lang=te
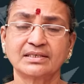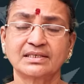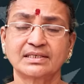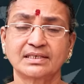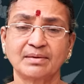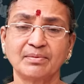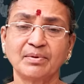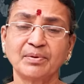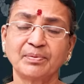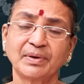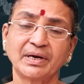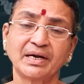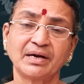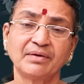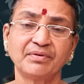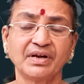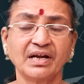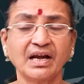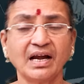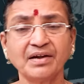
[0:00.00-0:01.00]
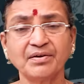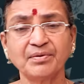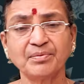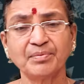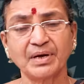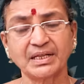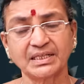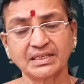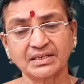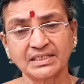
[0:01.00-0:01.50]
శ్రమ పడ్డం ఇలాంటివి
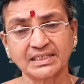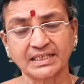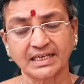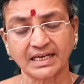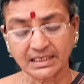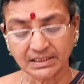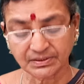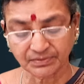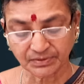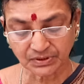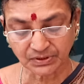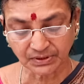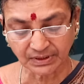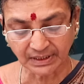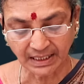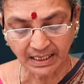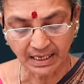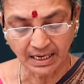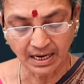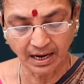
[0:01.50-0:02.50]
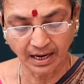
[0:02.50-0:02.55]
మాత్రం చేయాల్సి వస్తుంది